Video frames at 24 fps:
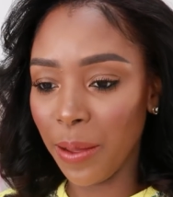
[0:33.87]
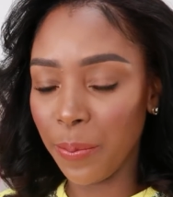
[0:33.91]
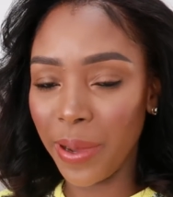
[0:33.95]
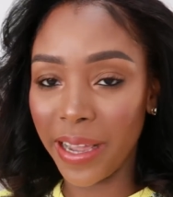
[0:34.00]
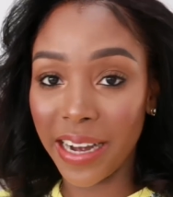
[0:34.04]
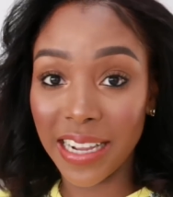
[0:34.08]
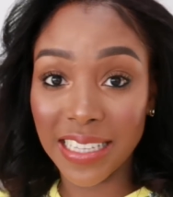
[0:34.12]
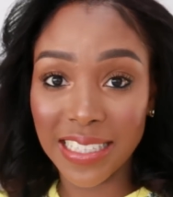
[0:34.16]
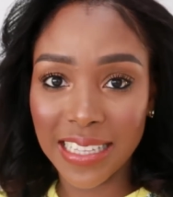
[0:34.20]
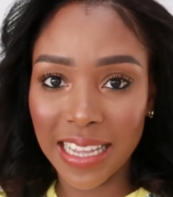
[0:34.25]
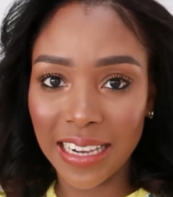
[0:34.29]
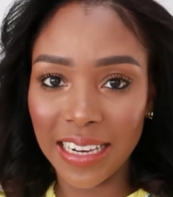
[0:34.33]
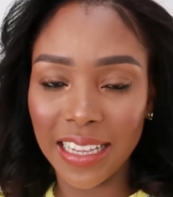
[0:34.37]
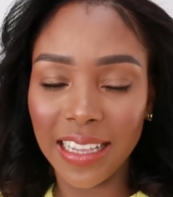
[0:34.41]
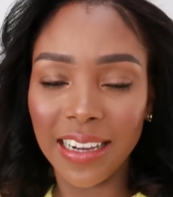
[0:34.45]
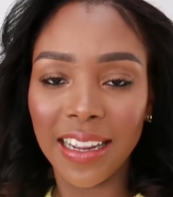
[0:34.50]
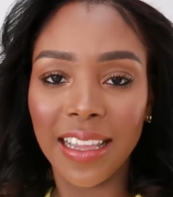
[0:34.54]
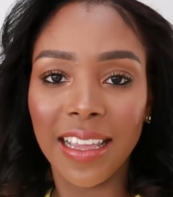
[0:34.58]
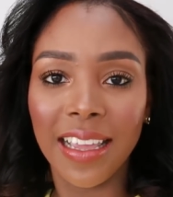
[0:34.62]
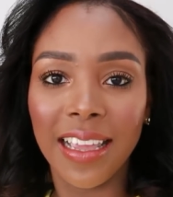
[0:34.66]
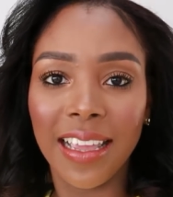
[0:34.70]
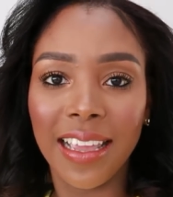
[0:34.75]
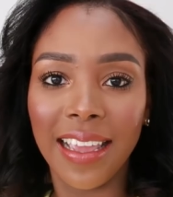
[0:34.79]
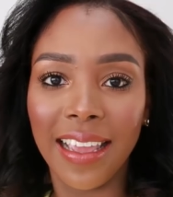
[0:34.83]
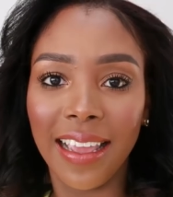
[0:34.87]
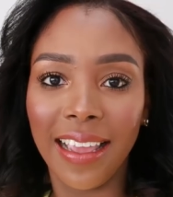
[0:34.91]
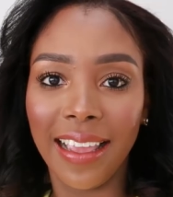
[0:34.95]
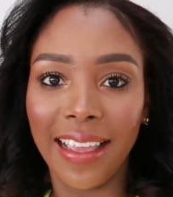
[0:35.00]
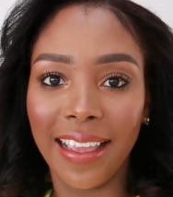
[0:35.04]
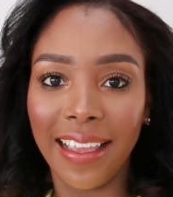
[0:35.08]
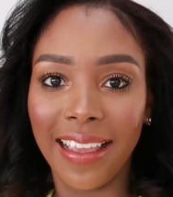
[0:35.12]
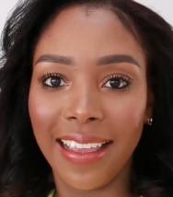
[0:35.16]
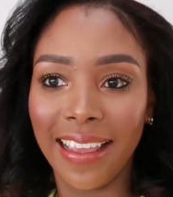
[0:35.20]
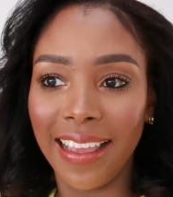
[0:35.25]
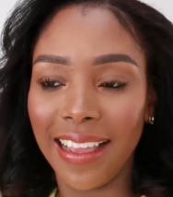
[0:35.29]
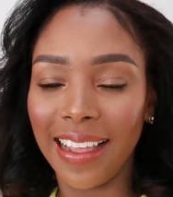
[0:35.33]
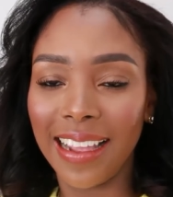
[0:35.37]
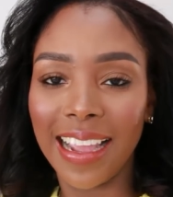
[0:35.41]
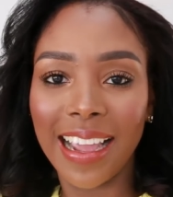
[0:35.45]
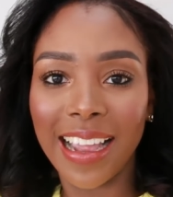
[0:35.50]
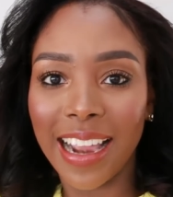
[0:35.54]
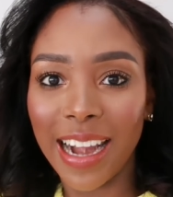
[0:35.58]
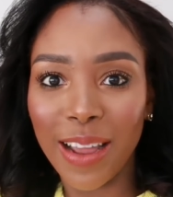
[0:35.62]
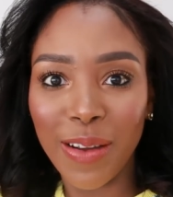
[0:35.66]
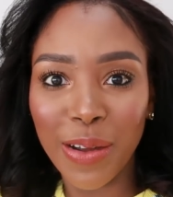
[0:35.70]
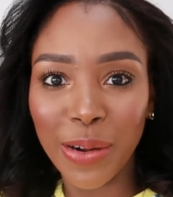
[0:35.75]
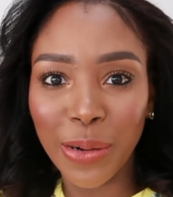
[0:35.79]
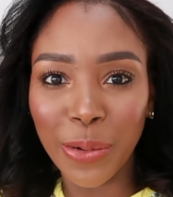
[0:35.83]
para salir eh,
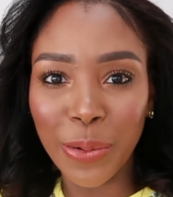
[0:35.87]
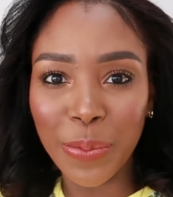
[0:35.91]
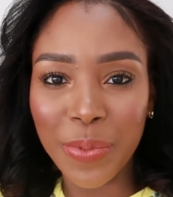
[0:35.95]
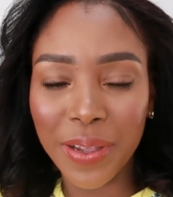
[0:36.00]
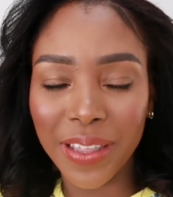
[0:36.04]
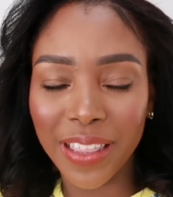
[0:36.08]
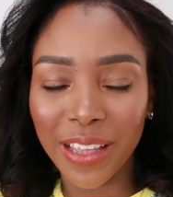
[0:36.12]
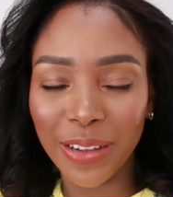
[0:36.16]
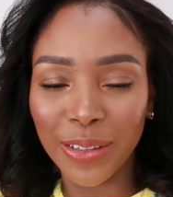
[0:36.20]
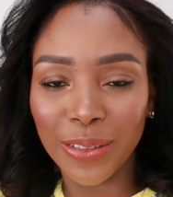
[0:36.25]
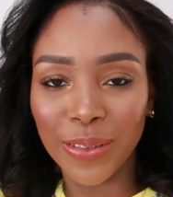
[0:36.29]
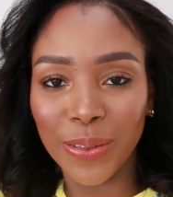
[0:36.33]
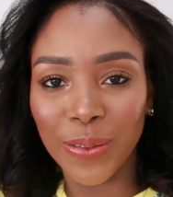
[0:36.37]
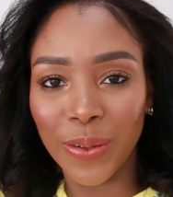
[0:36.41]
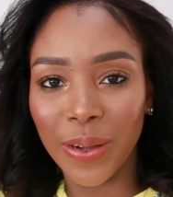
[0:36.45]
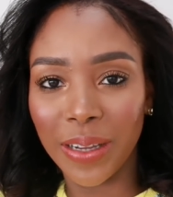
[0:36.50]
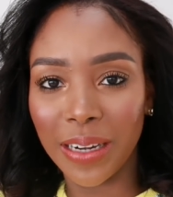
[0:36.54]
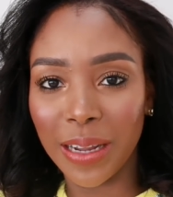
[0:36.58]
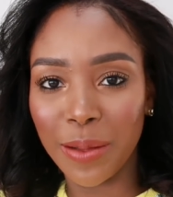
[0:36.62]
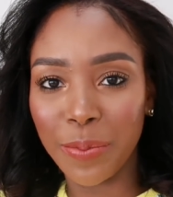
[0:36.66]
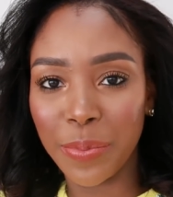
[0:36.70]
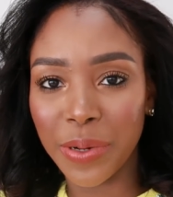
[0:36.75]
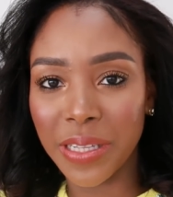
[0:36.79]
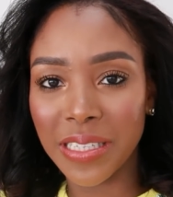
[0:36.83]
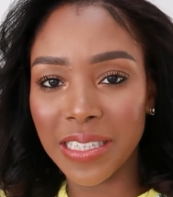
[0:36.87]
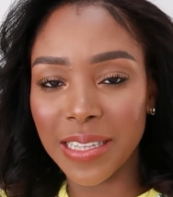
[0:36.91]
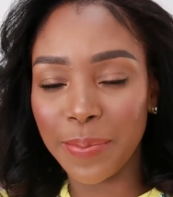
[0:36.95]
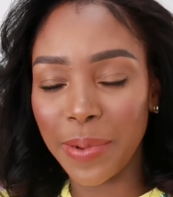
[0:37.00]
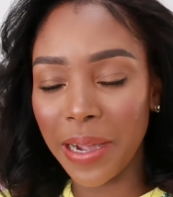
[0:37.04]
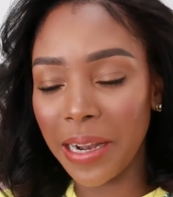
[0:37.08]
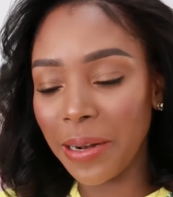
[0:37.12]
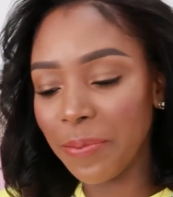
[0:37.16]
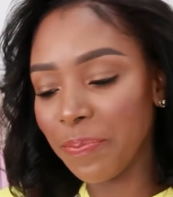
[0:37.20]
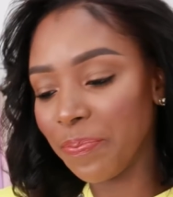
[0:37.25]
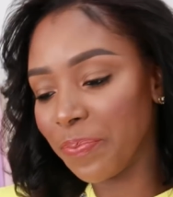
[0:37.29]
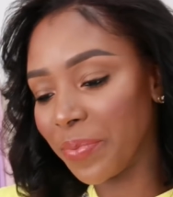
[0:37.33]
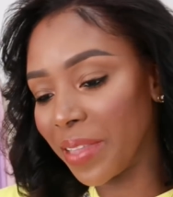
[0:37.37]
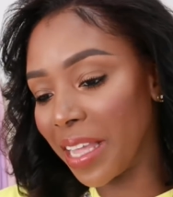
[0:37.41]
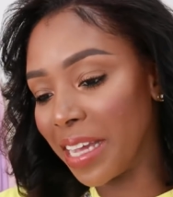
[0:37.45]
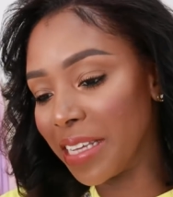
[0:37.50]
un video en tu canal principal.